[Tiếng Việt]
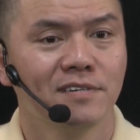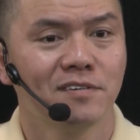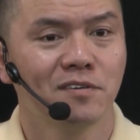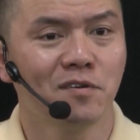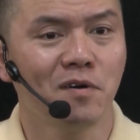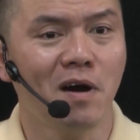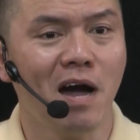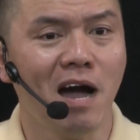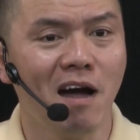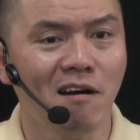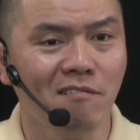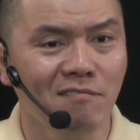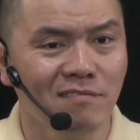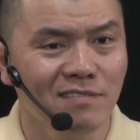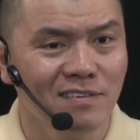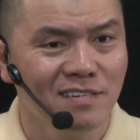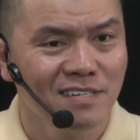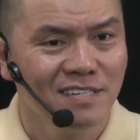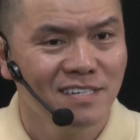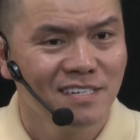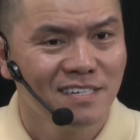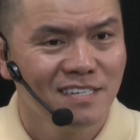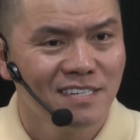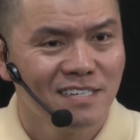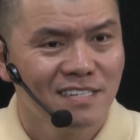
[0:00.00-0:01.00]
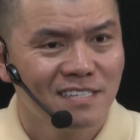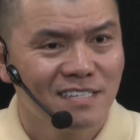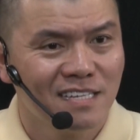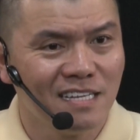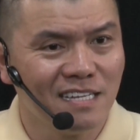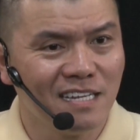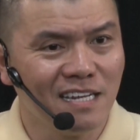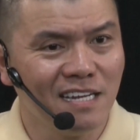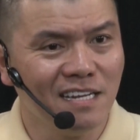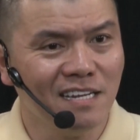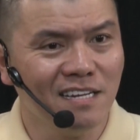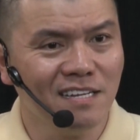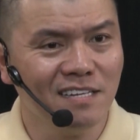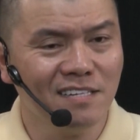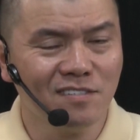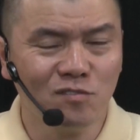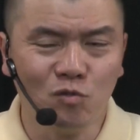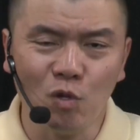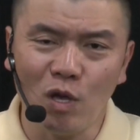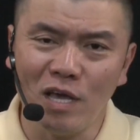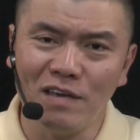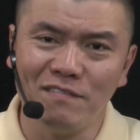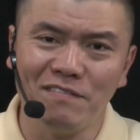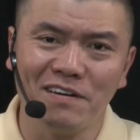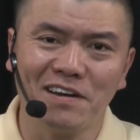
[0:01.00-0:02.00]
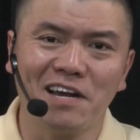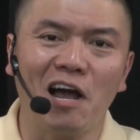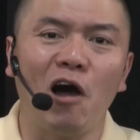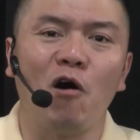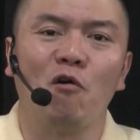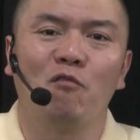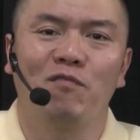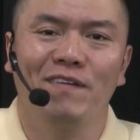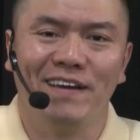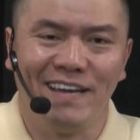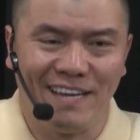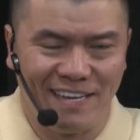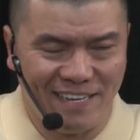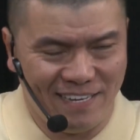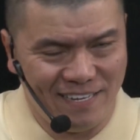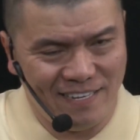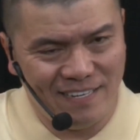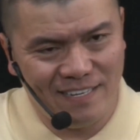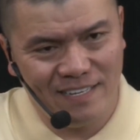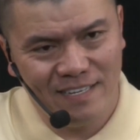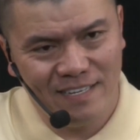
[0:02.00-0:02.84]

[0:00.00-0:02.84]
đúng không? Thế thì tùy vào khẩu vị.